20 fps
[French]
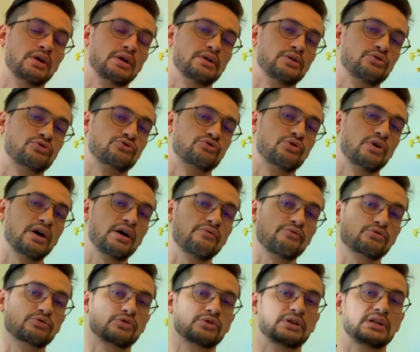cela vous
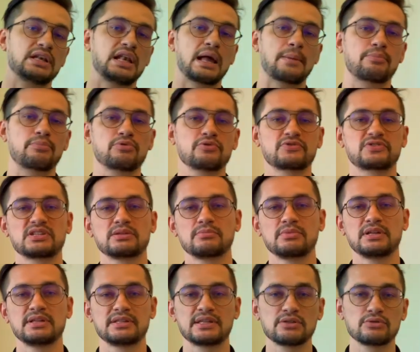donne la
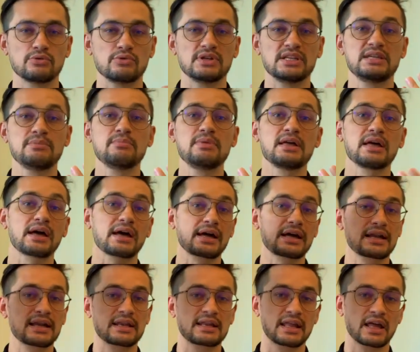possibilité de libérer
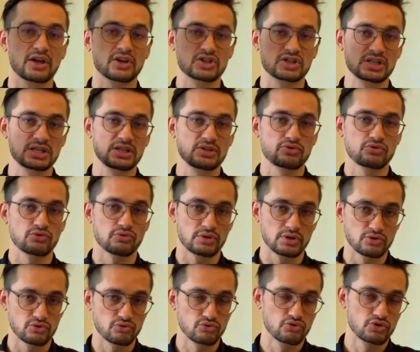l'énergie sur les
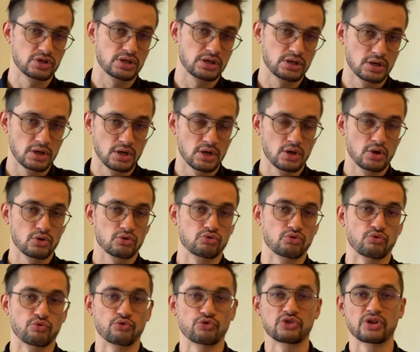sujets dont
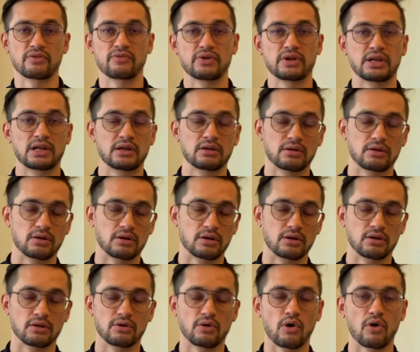vous avez
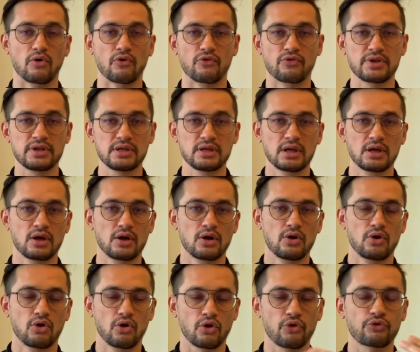euh, envie
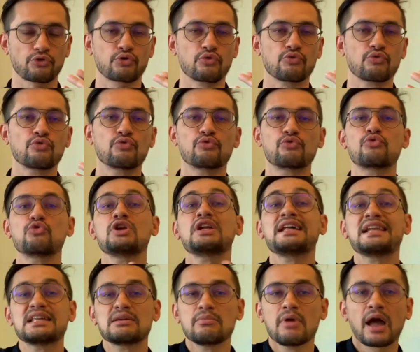lorsque vous voulez
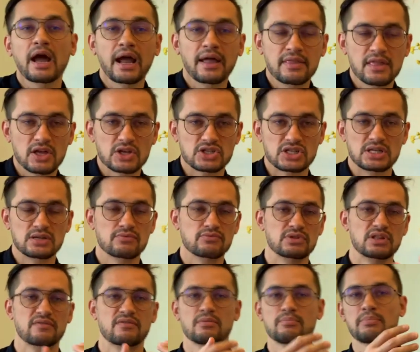libérer l'énergie. Vous
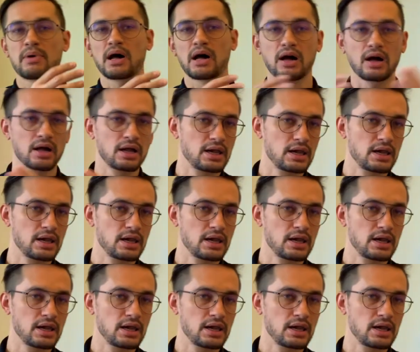n'avez pas